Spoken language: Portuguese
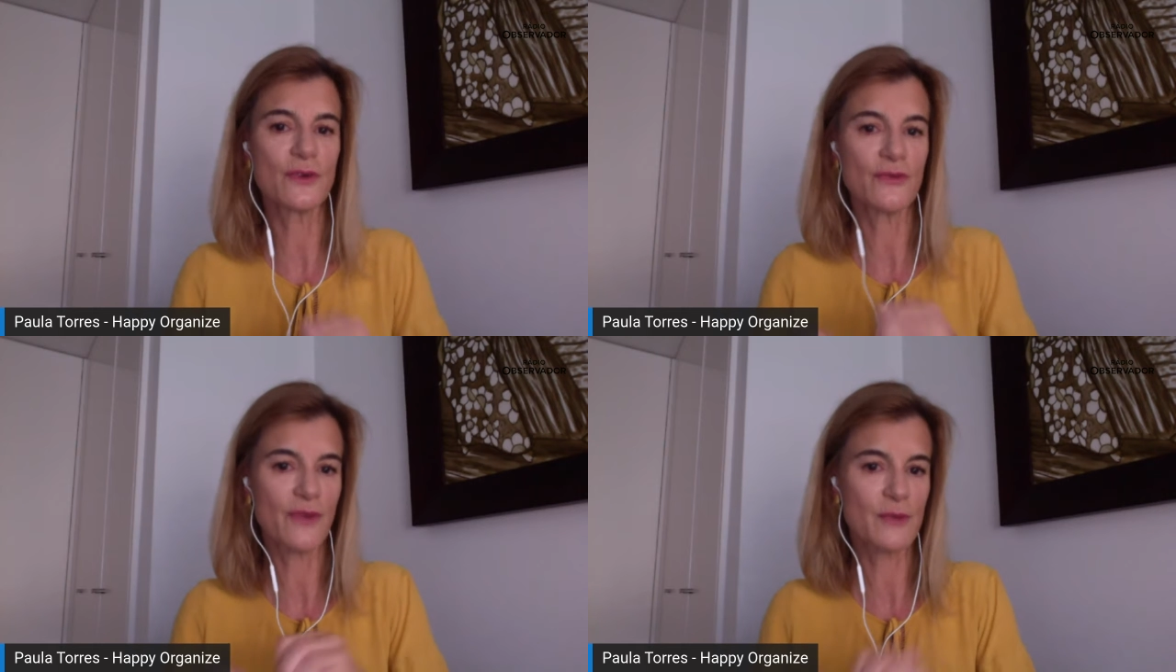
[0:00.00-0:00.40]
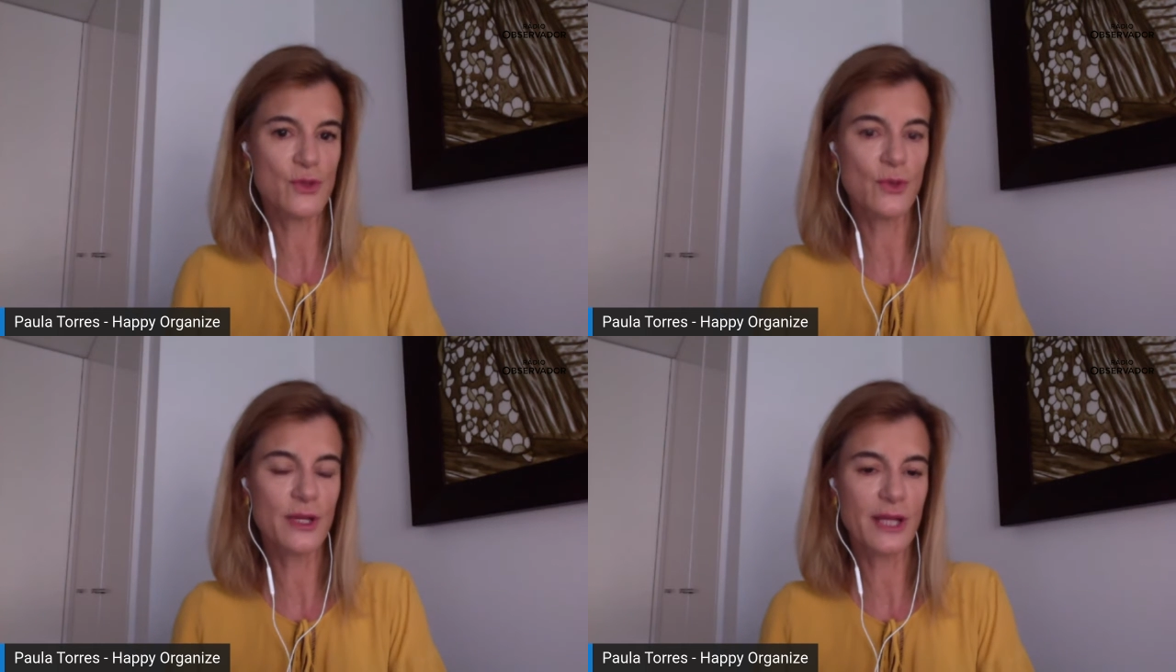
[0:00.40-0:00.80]
vamos
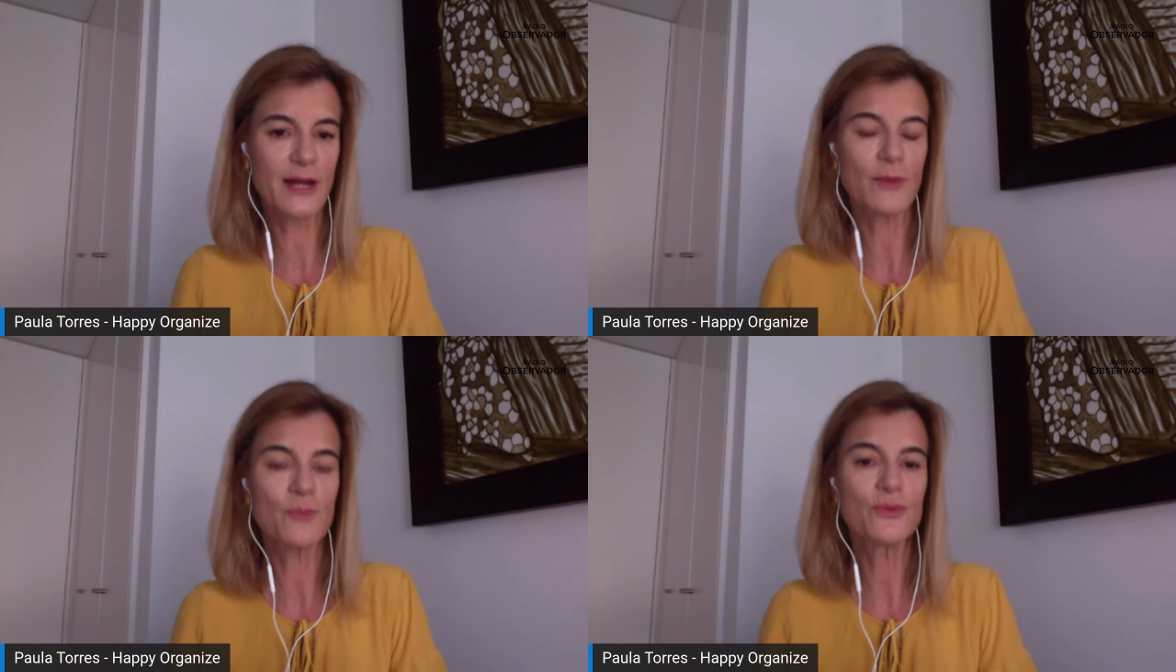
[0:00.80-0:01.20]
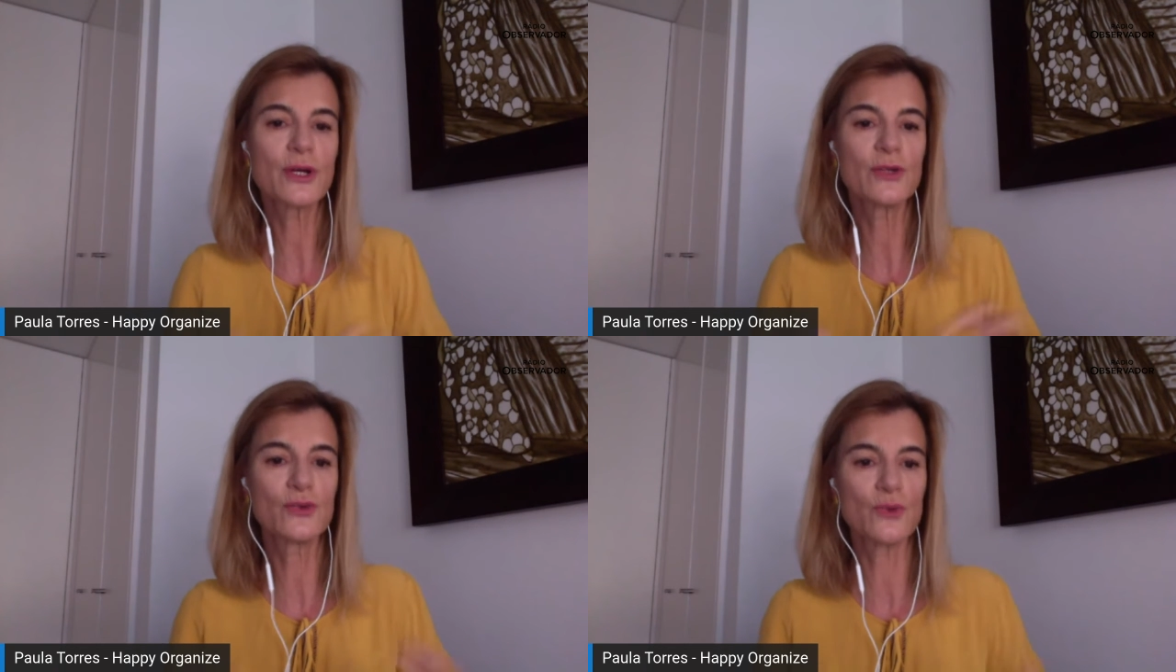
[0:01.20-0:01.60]
guardar por
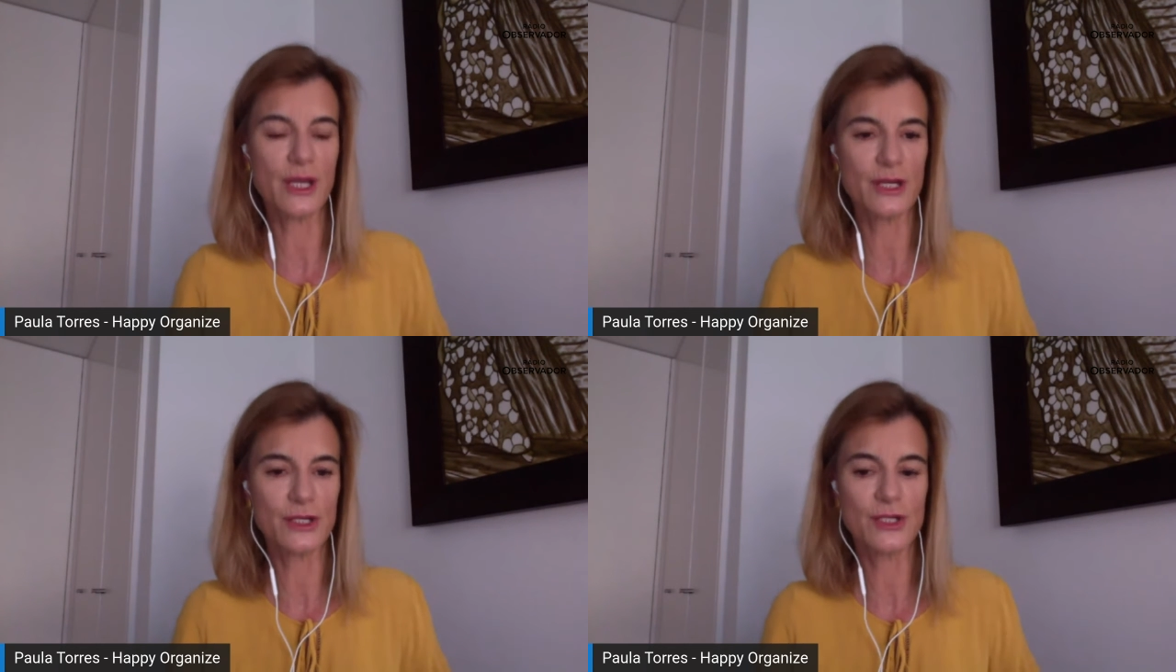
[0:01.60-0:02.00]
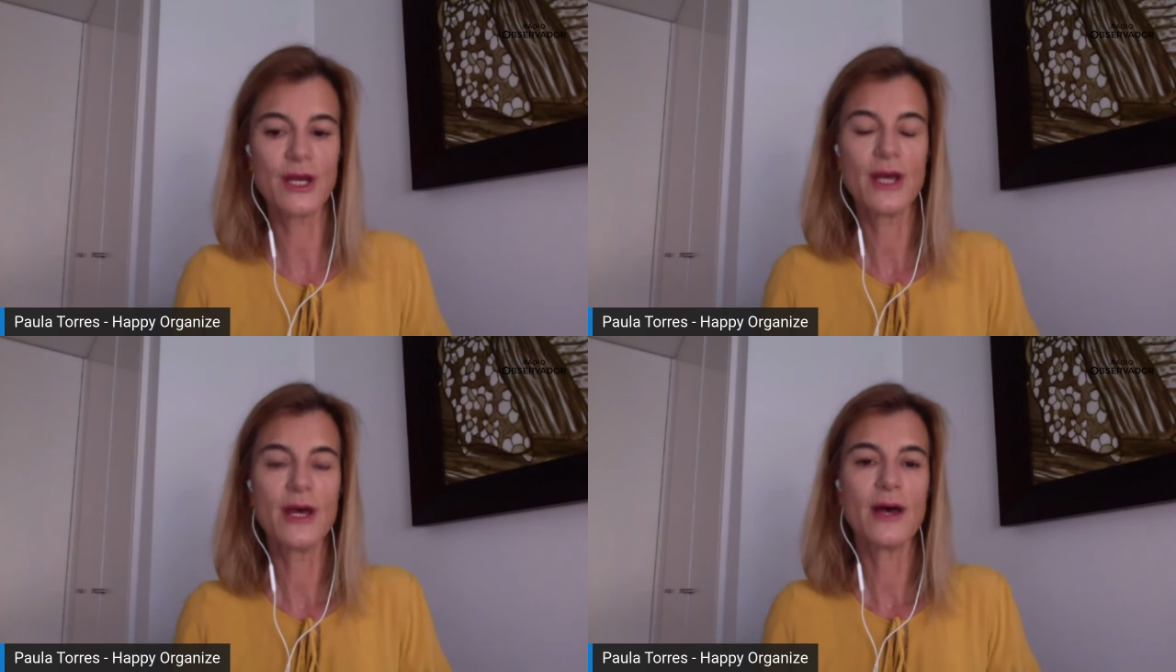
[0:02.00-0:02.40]

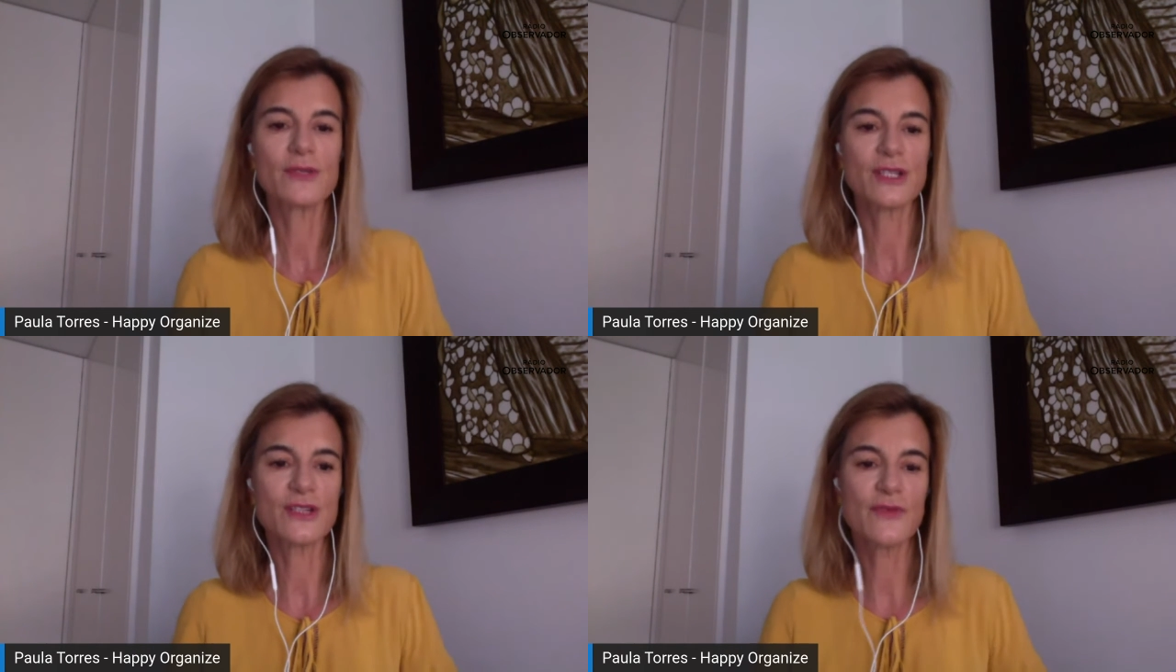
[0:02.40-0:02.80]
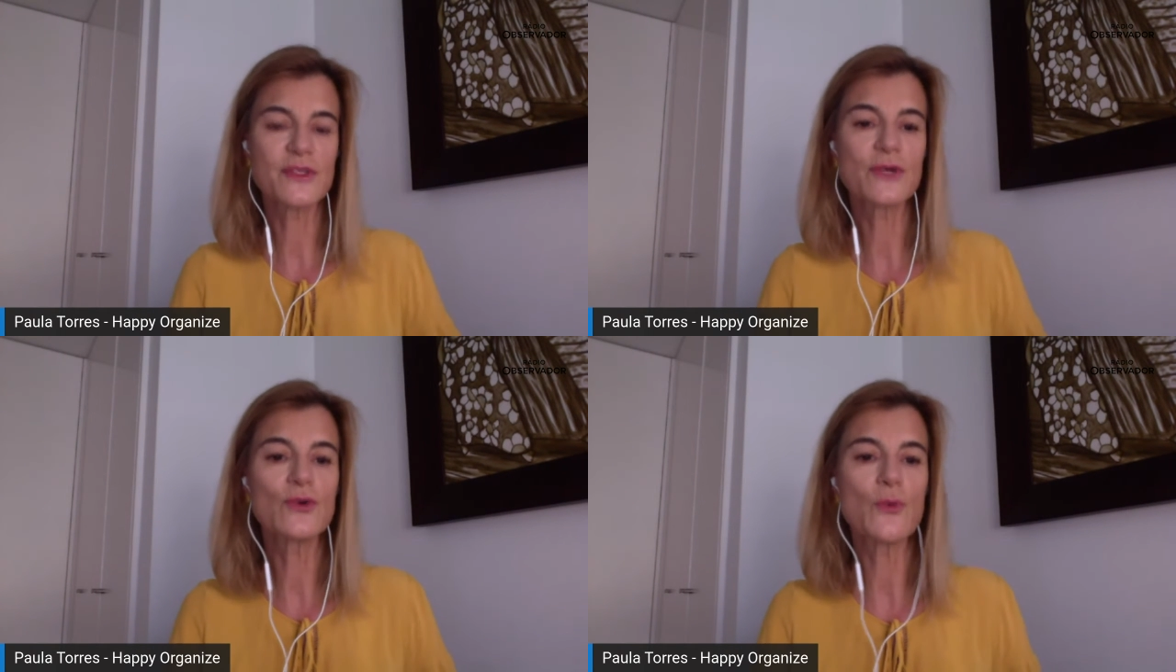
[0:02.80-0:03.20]
categorias, ou seja,
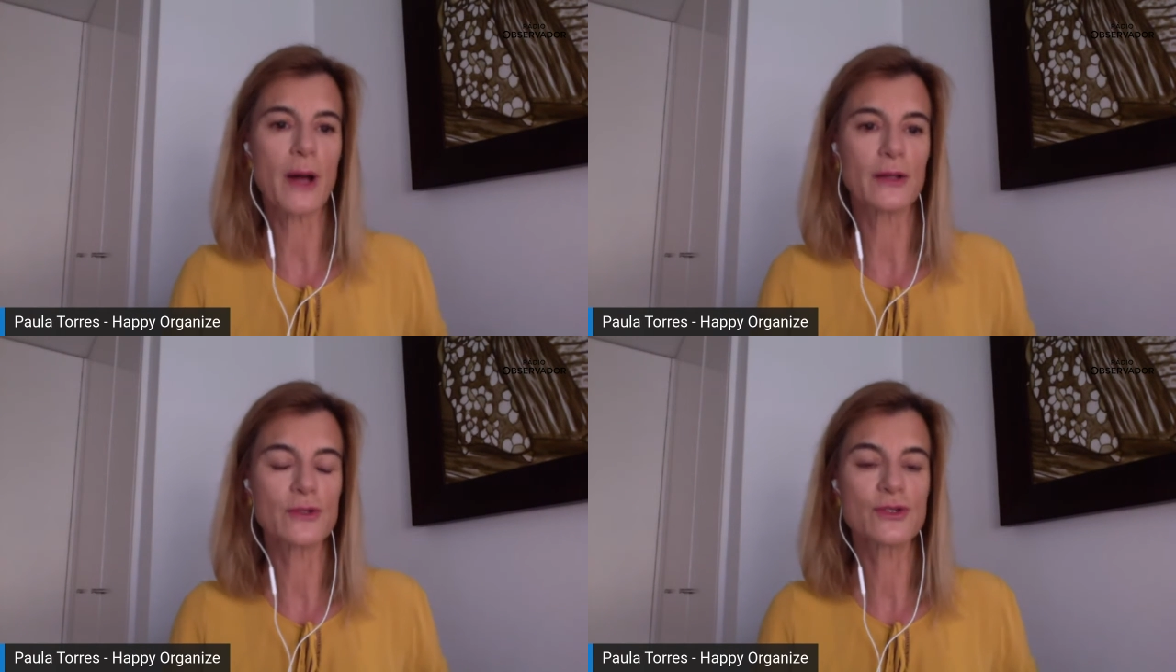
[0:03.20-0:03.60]
vamos agrupá-los.